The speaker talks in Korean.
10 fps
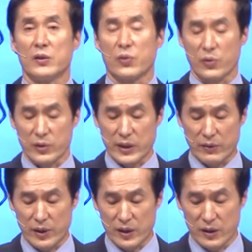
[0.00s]

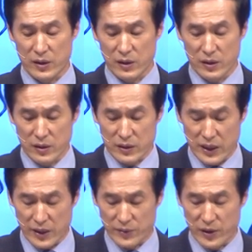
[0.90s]
통역자와
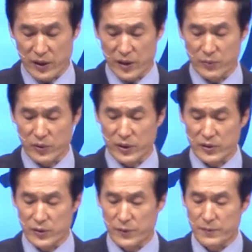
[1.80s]
사람들 간에
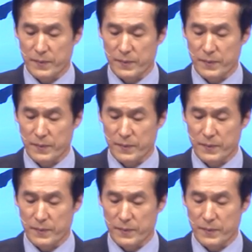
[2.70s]
묶이죠.